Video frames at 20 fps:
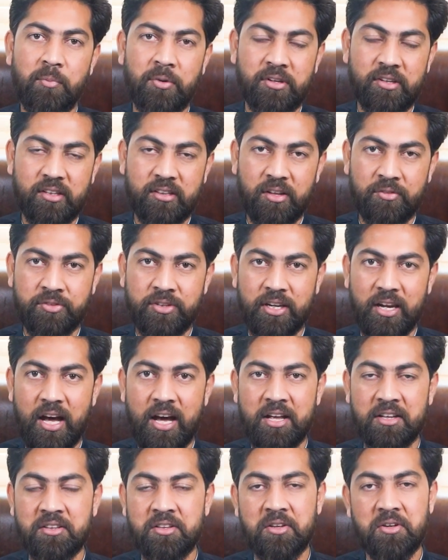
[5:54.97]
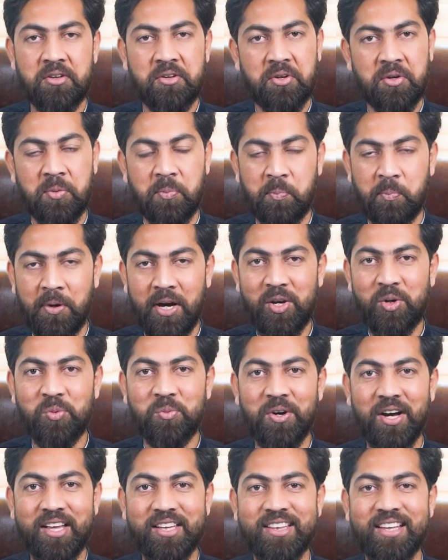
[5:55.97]
मज़ीद तफसीत
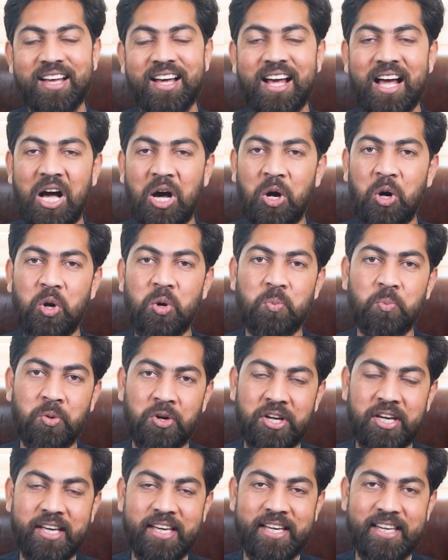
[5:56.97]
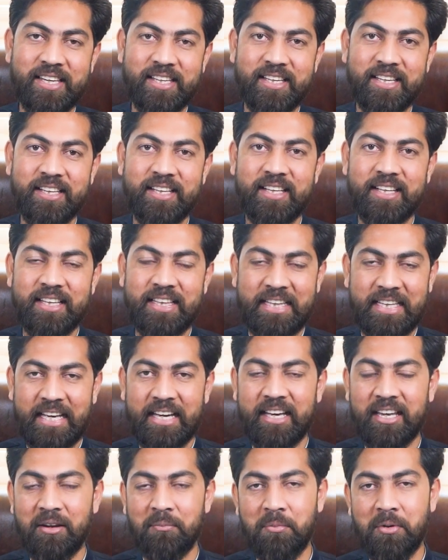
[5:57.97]
मालूम और बुकिंग के लिए
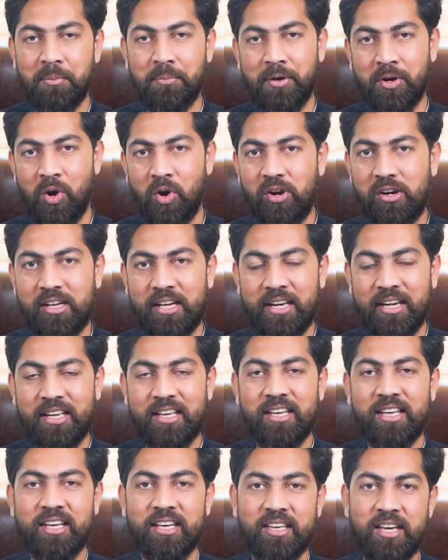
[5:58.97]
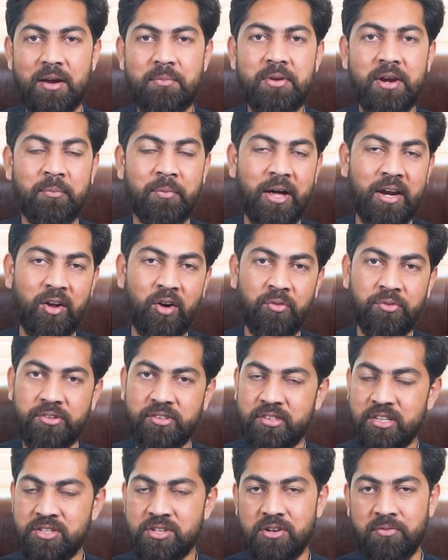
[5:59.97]
दिए गए नंबर पर कॉल करें या फिर हमारे
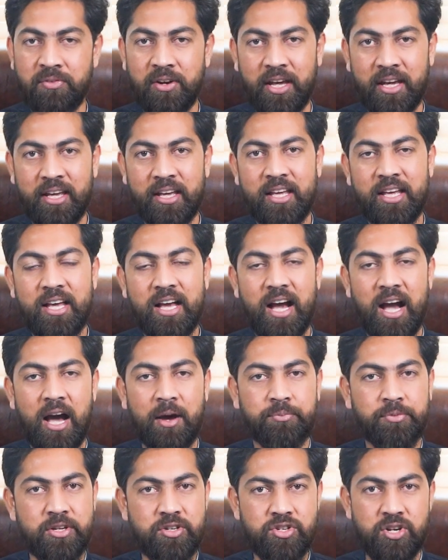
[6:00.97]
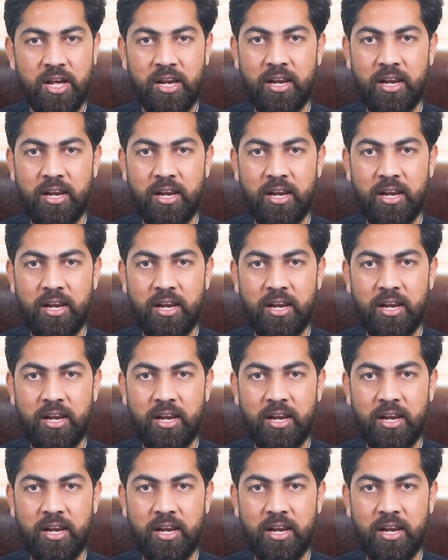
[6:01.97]
ऑफिस तशरीफ़ लाएँ आपसे इन